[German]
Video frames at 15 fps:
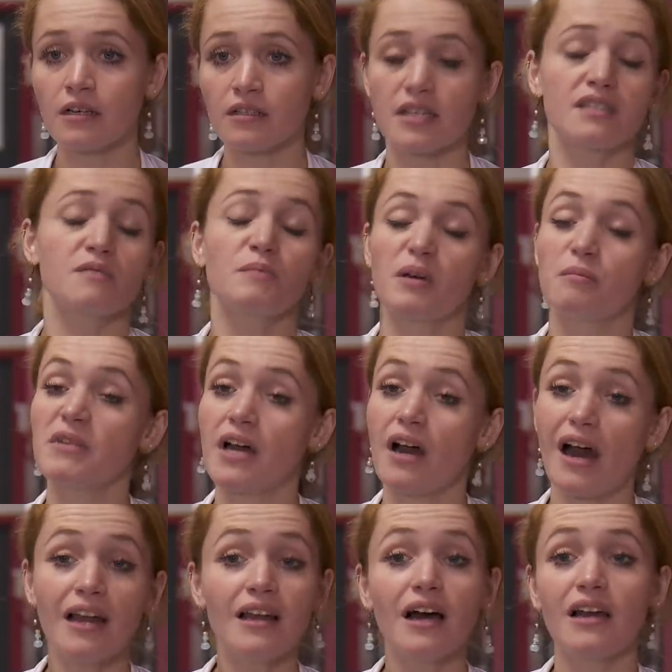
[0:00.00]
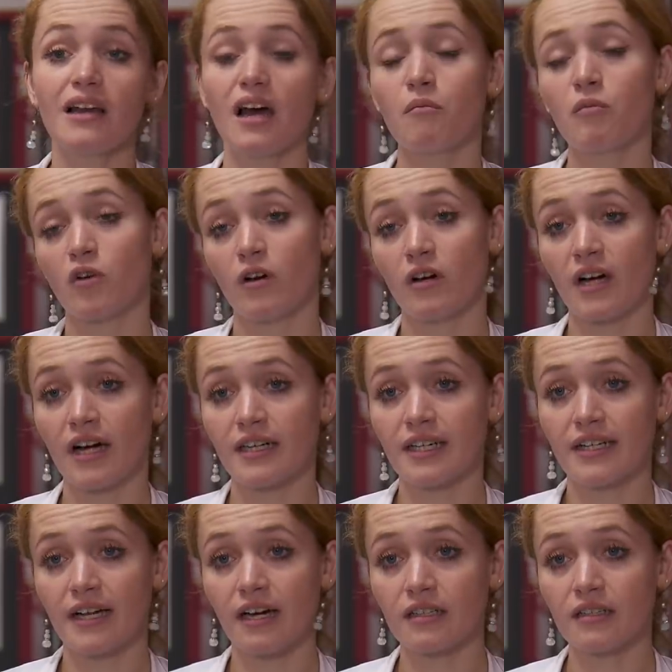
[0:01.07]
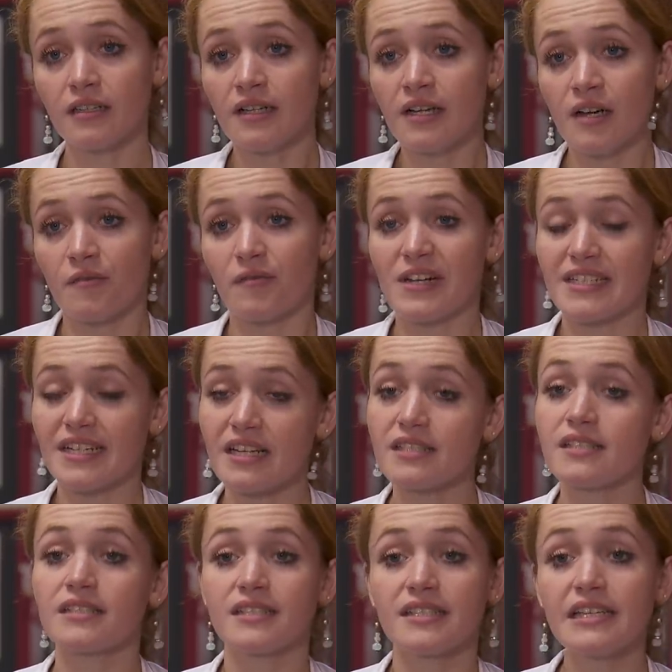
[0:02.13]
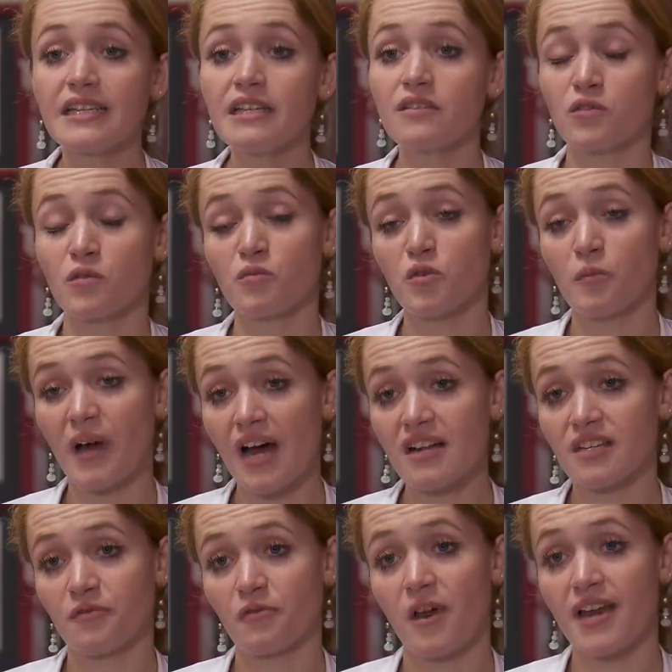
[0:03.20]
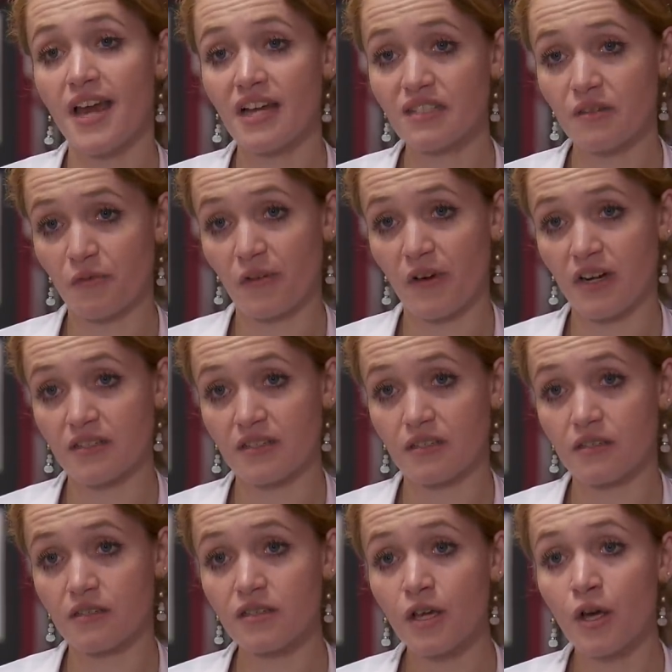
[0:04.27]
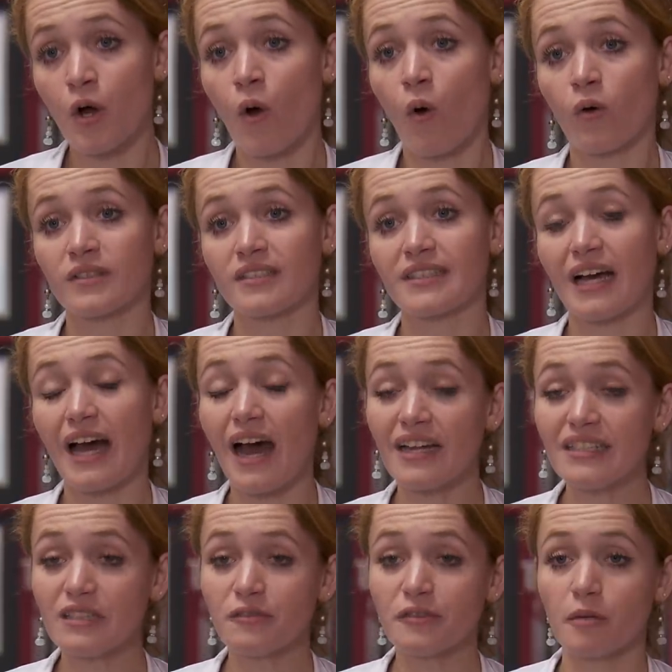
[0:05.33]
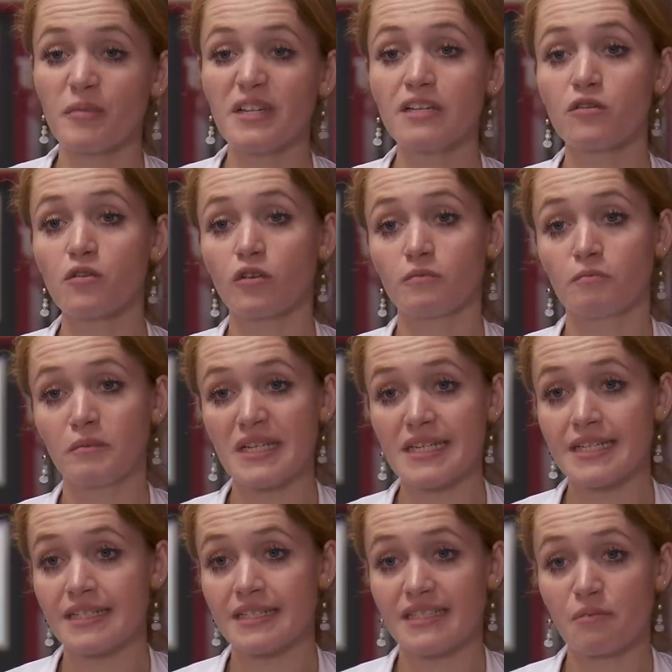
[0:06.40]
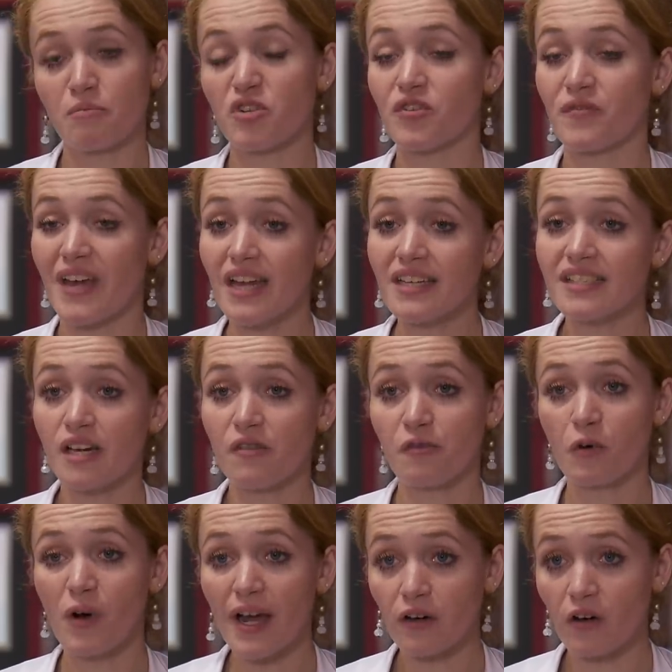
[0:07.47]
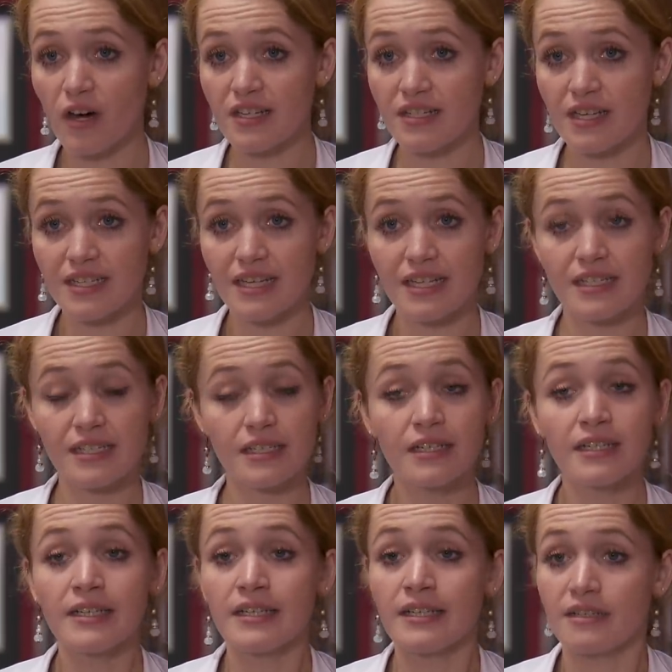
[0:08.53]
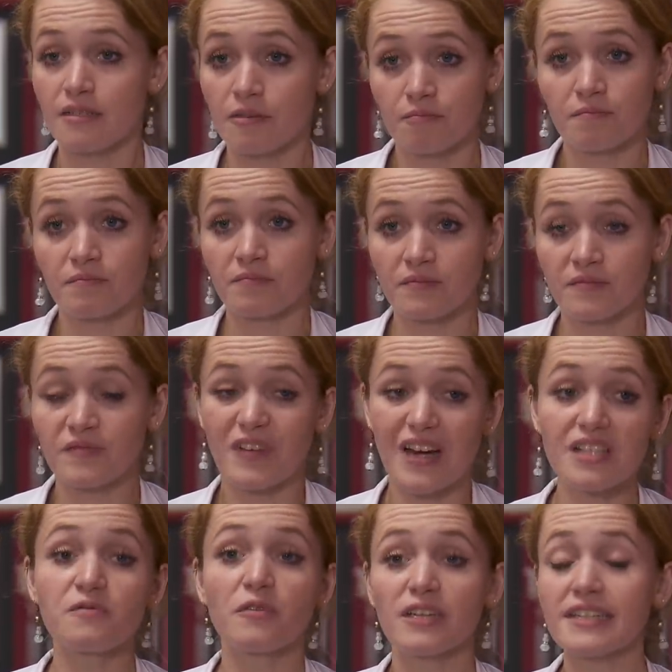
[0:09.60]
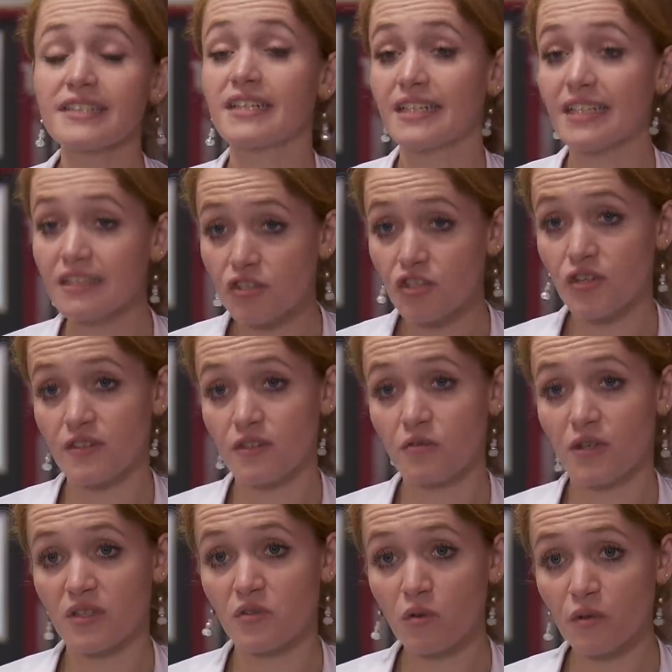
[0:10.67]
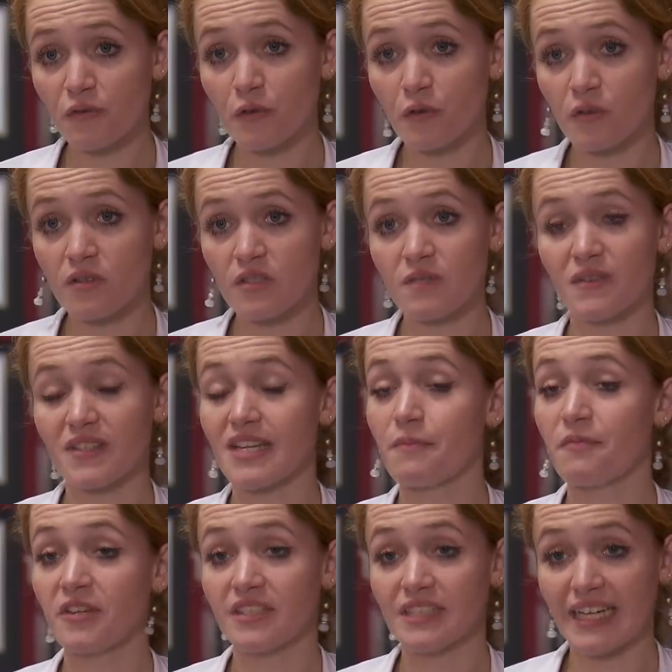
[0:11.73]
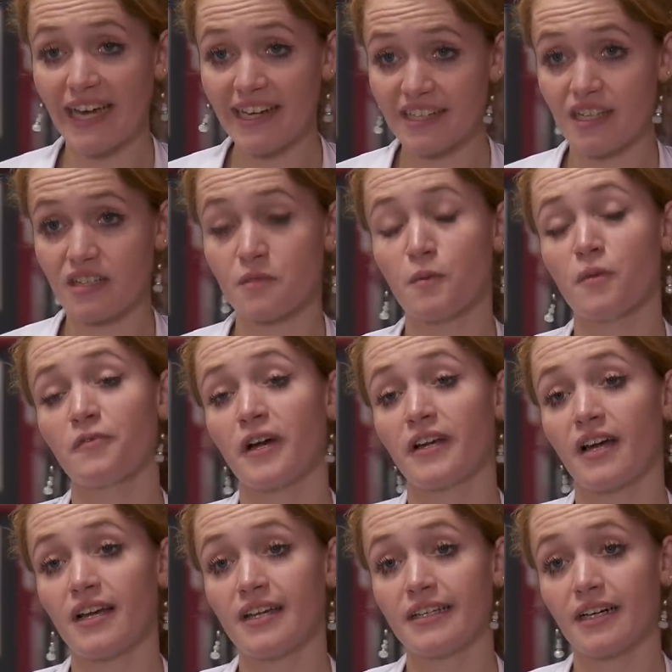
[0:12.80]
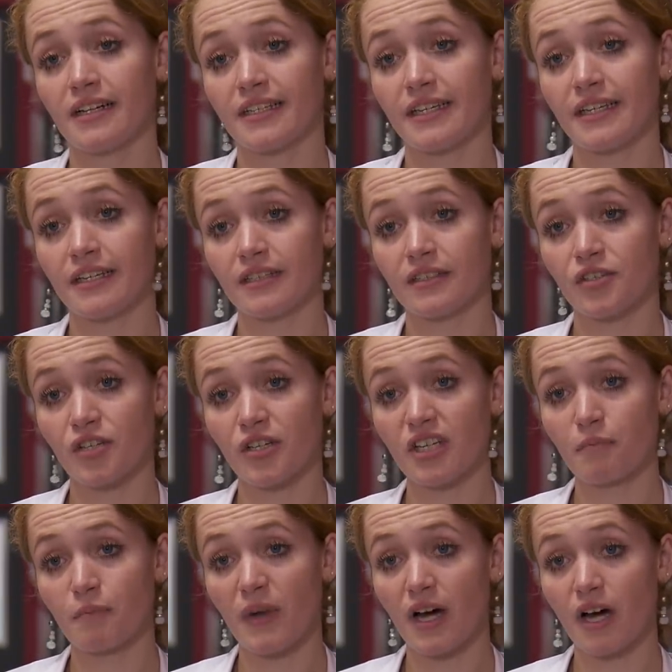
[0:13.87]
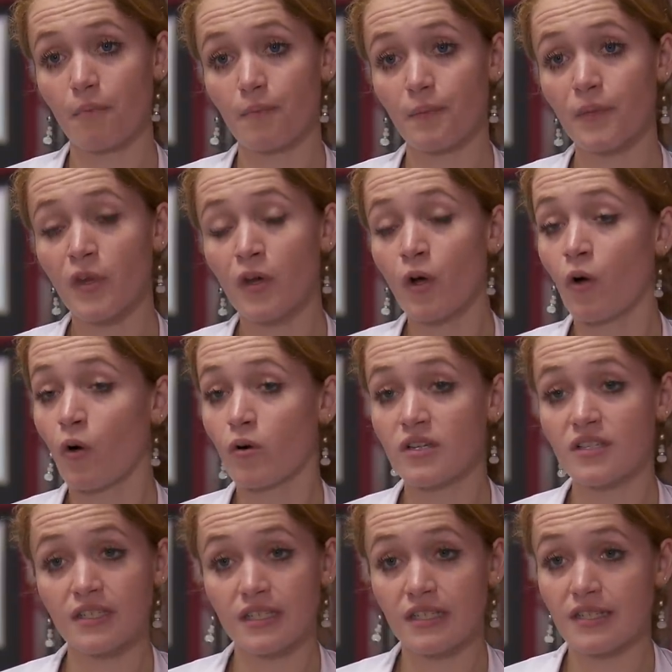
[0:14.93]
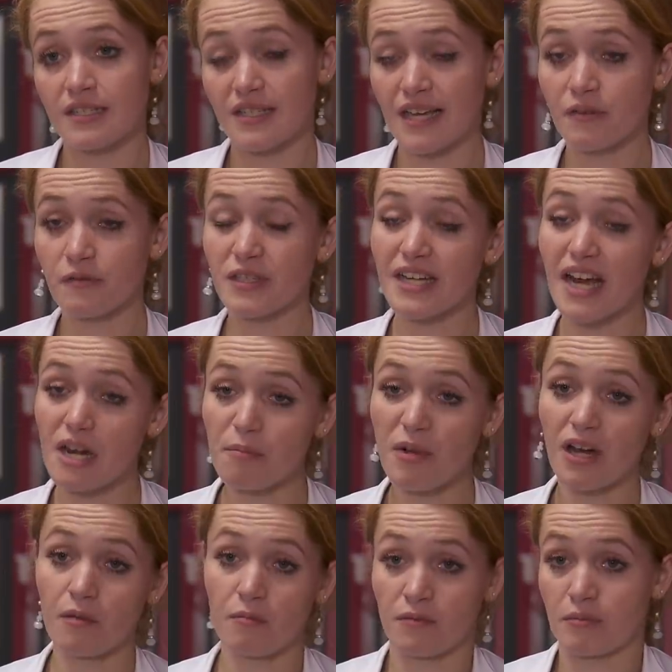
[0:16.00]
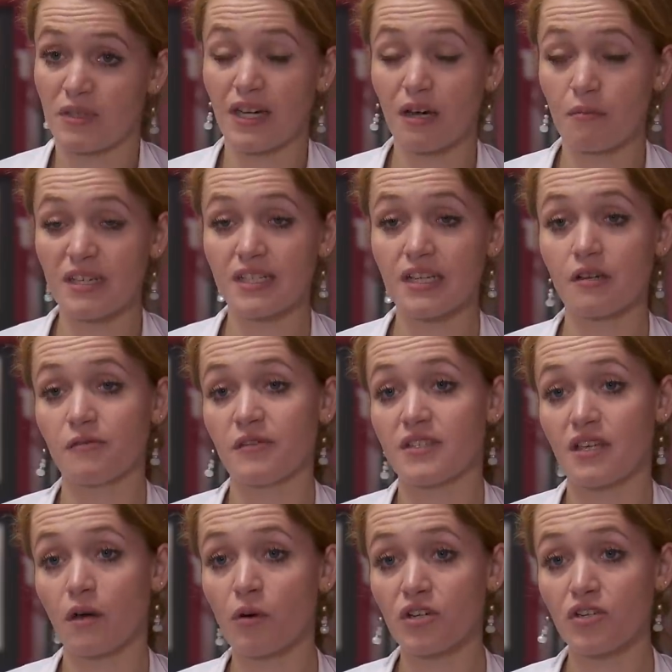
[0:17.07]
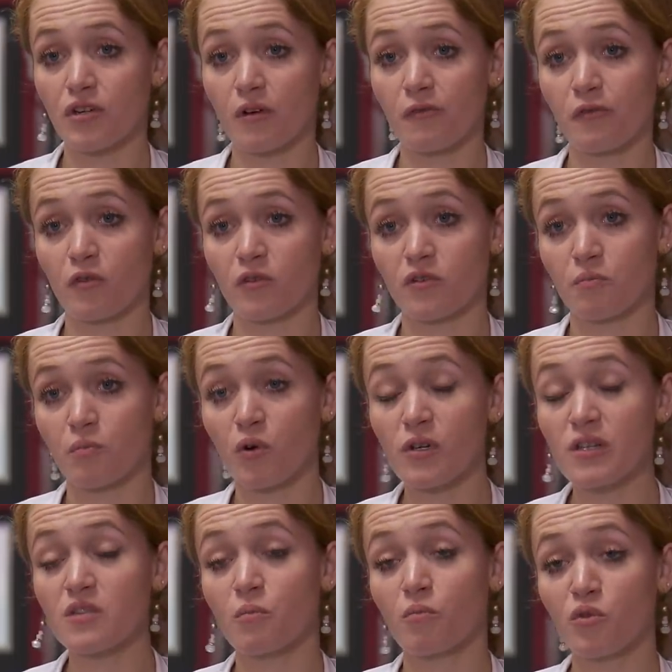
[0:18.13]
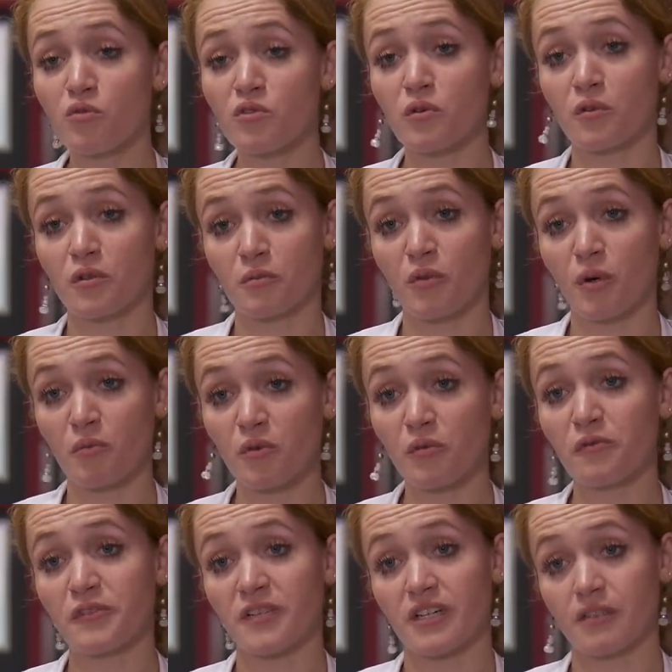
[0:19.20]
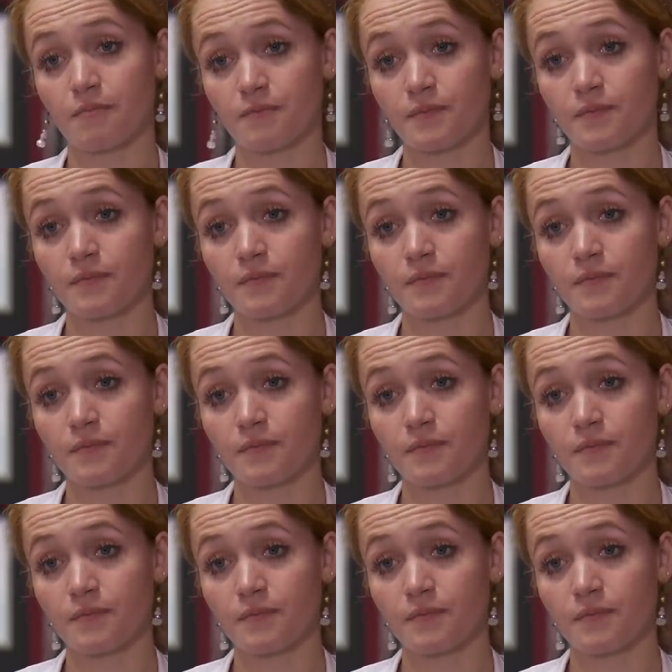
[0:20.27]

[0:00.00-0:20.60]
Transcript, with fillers: Da sind bei mir alle Alarmglocken angegangen, weil das die Symptomatik für einen Herzinfarkt sind. Und gerade in Verbindung mit den Beschwerden, die er vorher geäußert hatte, ähm, war es wirklich eine kritische Situation für uns, weshalb wir direkt ein Zwölfkanal-EKG geschrieben haben und äh, seine Vitalparameter wie Sauerstoff und Puls und Blutdruck überprüft haben.